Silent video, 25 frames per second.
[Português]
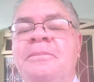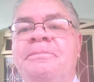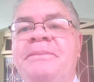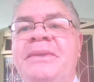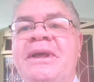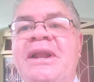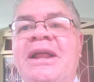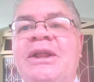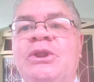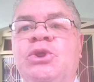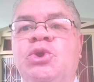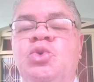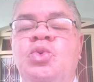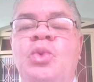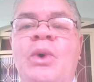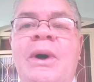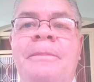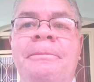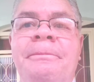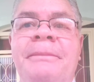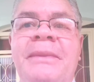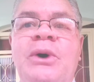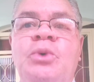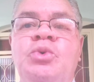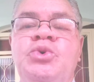pela tua
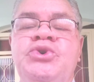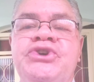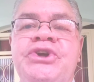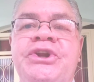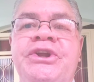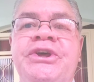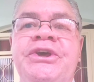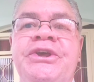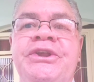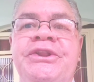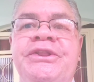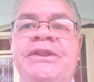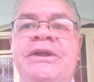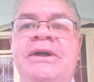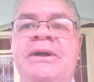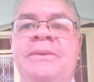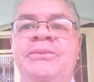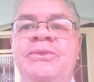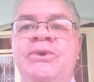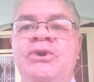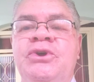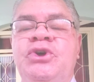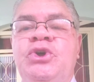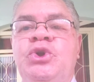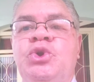mão
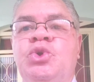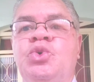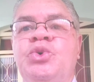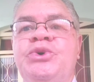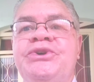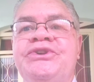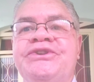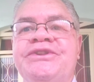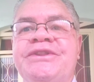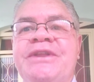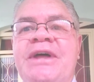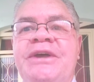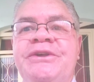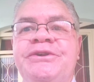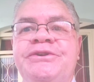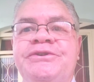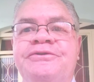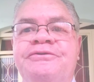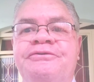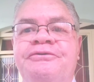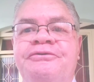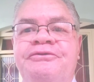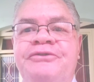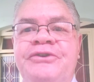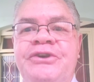direita e tu
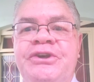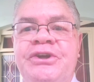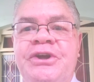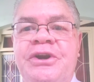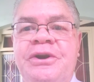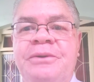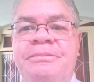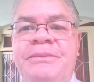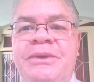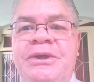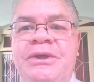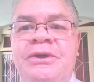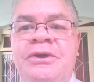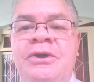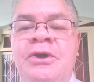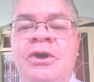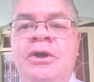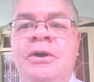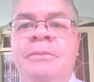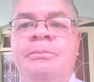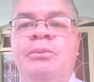estás firme